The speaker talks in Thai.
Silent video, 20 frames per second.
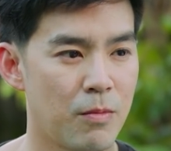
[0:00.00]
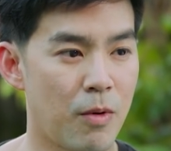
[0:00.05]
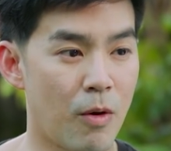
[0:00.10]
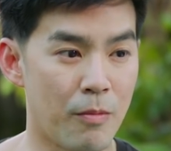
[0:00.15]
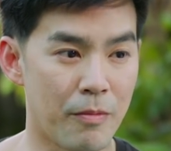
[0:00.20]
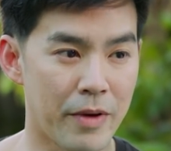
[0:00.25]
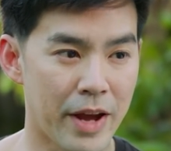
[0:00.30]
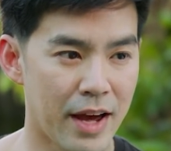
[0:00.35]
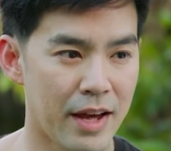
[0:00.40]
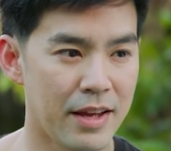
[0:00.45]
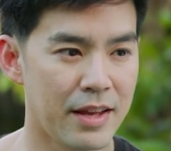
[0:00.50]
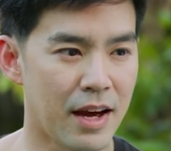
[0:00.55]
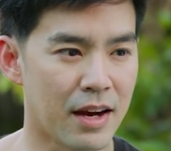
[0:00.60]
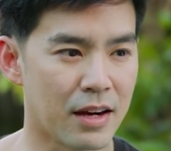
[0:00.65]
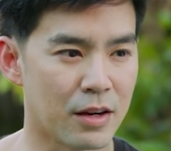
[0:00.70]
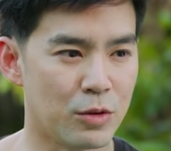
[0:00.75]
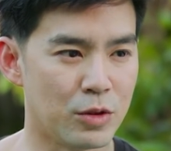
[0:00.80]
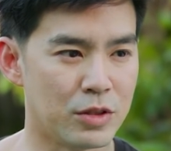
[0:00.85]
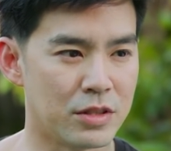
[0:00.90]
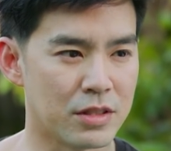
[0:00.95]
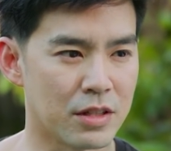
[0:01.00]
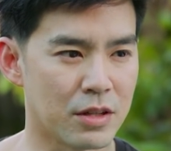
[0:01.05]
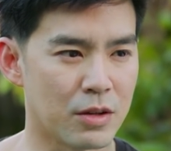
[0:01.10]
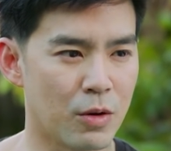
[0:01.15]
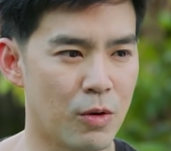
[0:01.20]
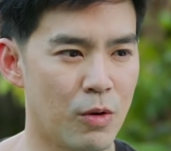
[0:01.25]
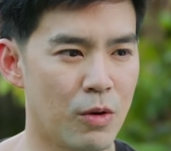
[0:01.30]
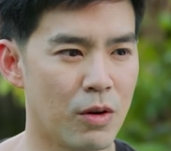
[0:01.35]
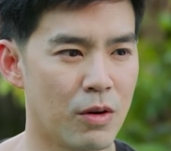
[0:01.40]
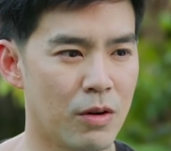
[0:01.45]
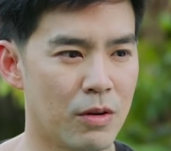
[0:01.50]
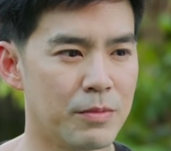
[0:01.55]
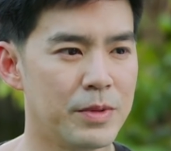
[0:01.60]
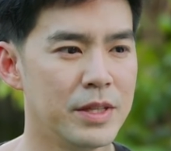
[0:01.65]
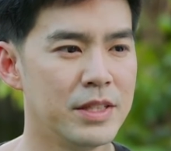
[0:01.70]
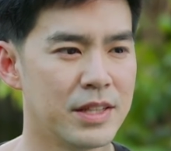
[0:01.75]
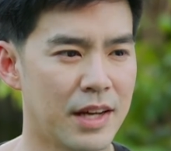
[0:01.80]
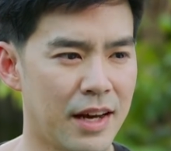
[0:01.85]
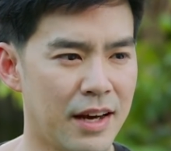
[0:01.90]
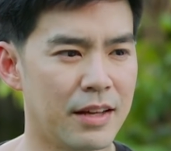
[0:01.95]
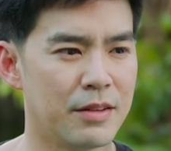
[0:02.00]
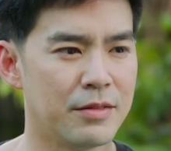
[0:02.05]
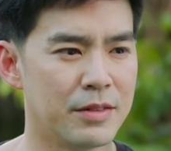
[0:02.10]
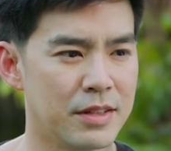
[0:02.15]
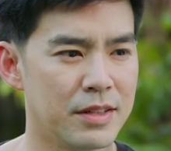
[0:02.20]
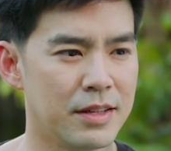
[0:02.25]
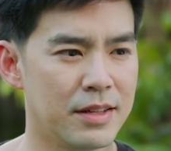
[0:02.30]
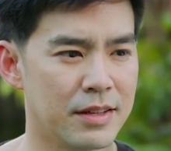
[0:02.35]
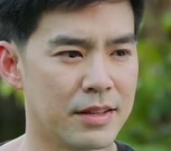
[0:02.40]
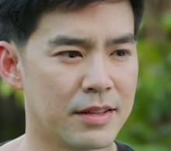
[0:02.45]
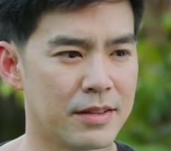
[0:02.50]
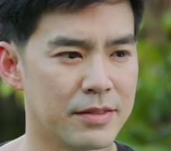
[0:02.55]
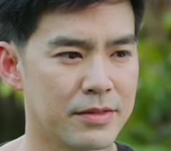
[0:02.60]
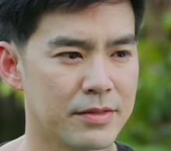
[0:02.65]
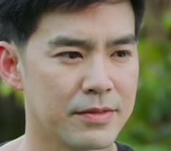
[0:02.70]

ผมแค่อยากหลุดจากกรงของพี่ชายเท่านั้นเอง